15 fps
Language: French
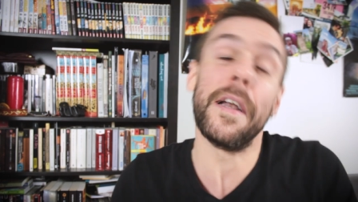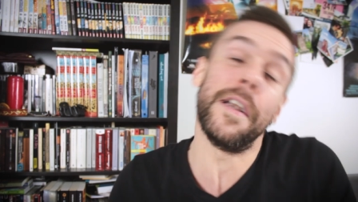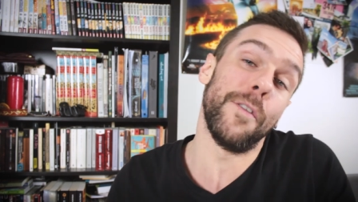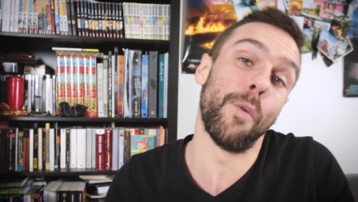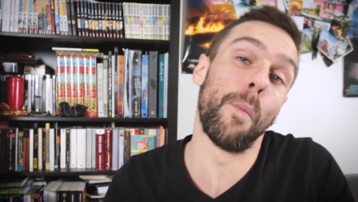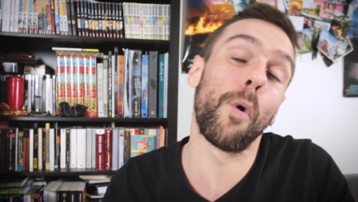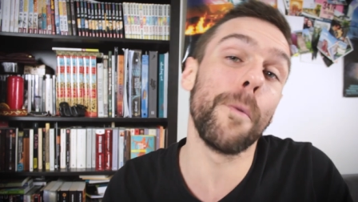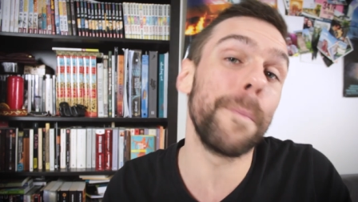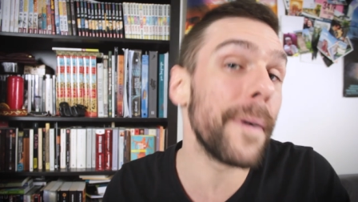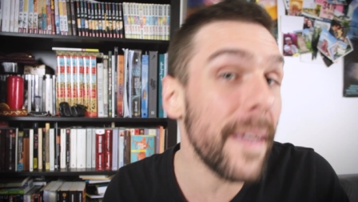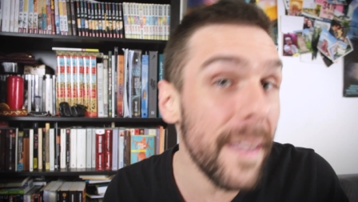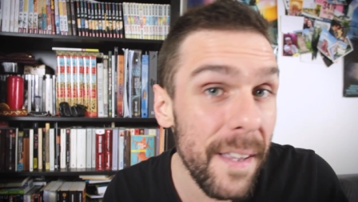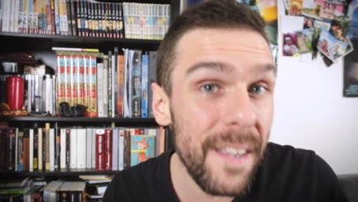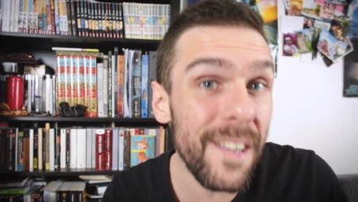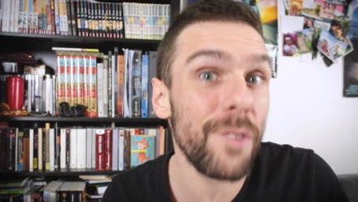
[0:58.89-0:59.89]
les nombreux
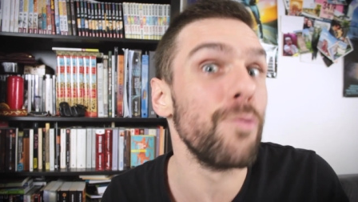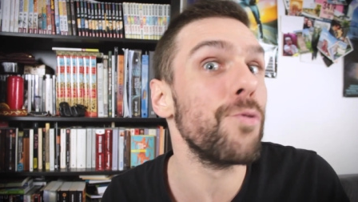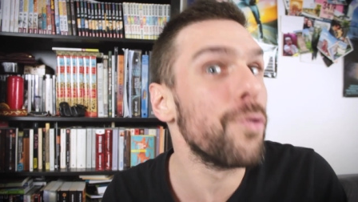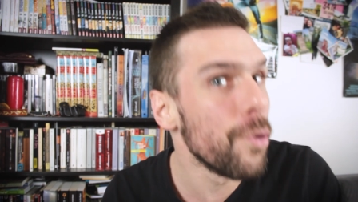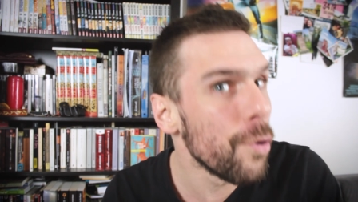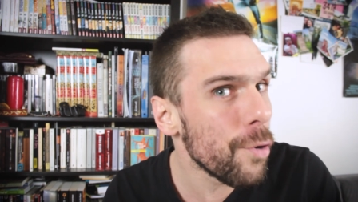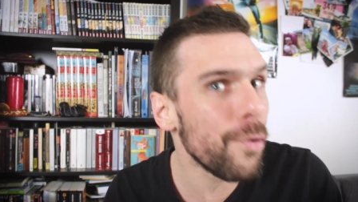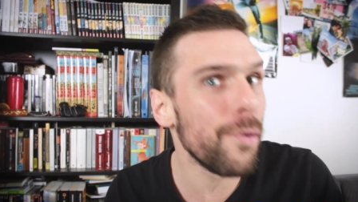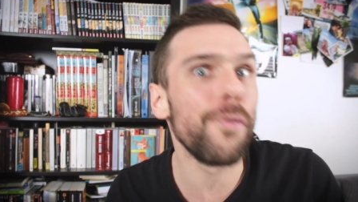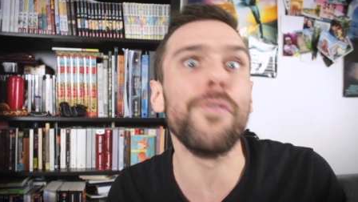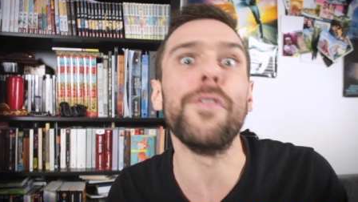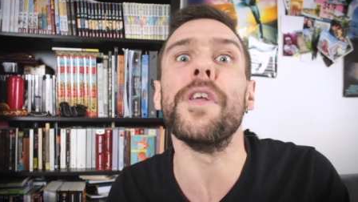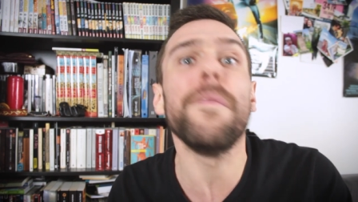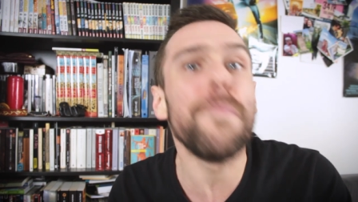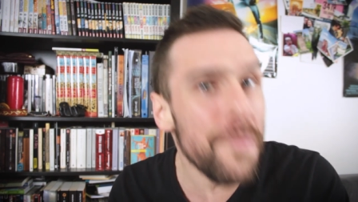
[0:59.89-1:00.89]
prix, Hugo,
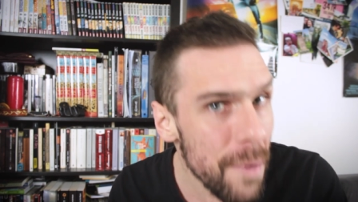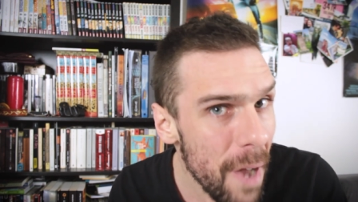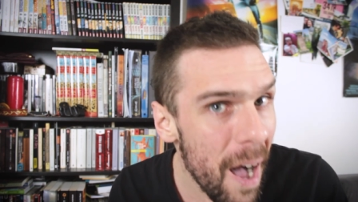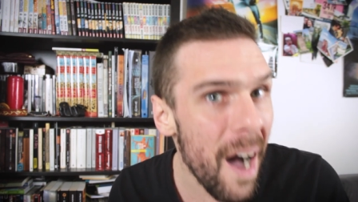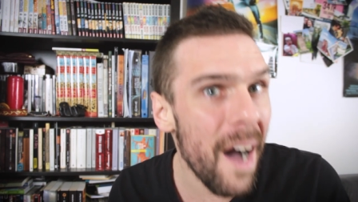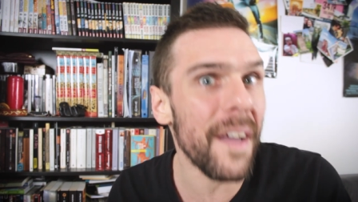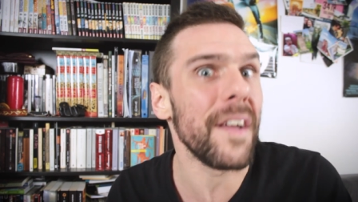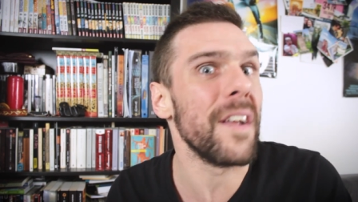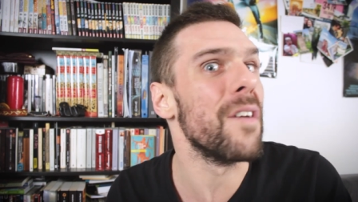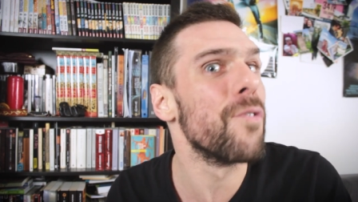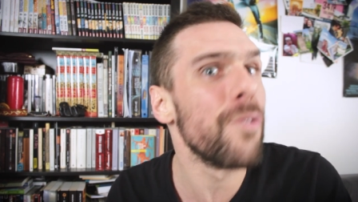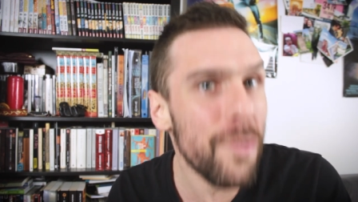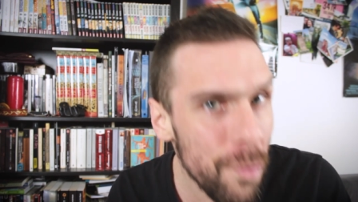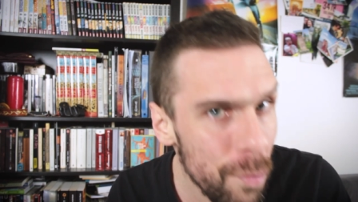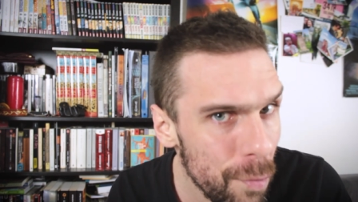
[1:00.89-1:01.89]
Nebula et
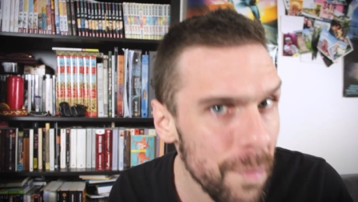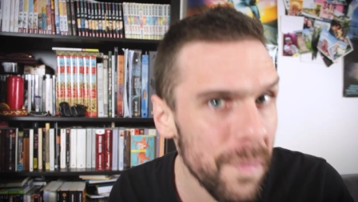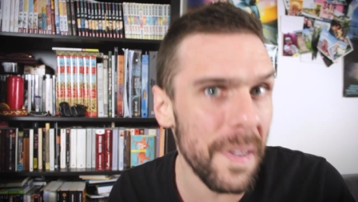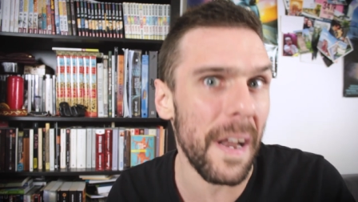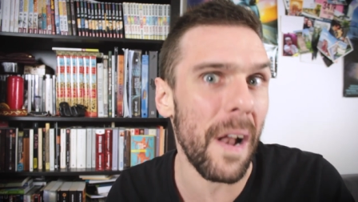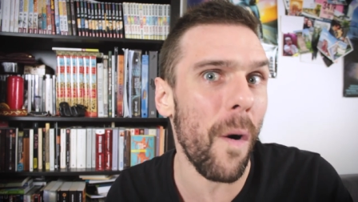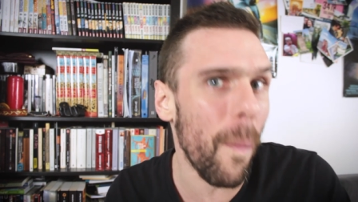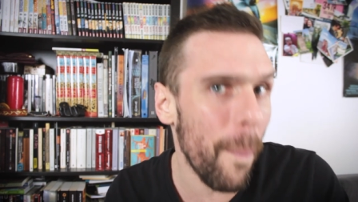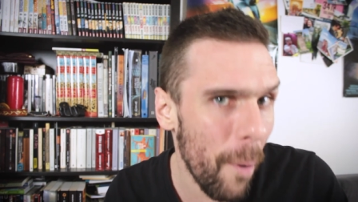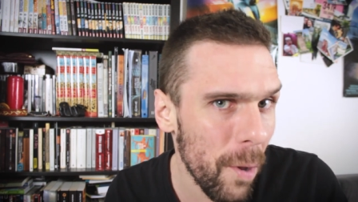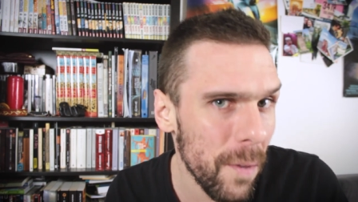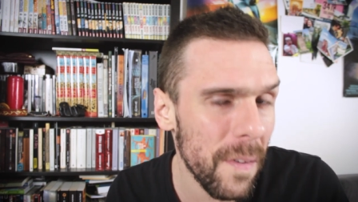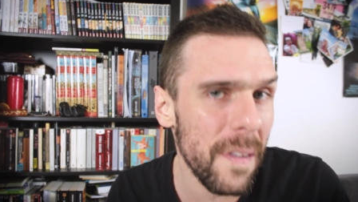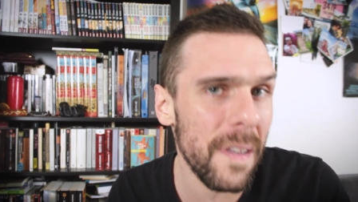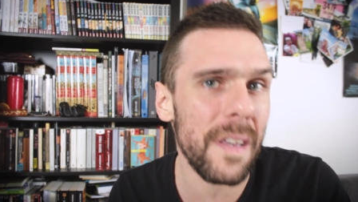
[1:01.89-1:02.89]
Locust qu'elle a
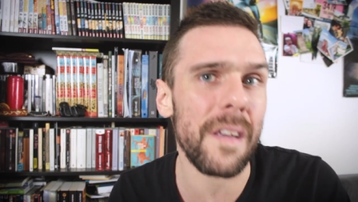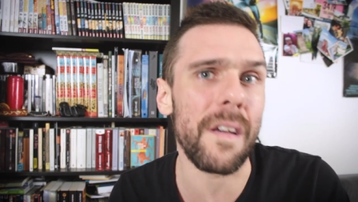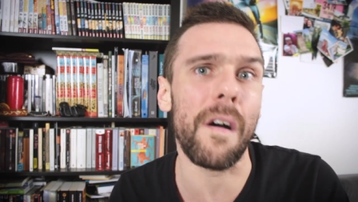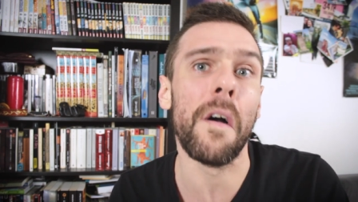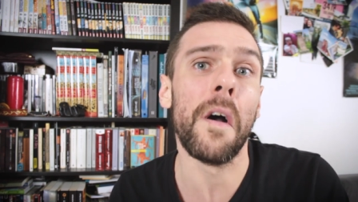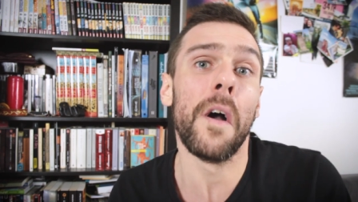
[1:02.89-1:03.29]
remporté, euh,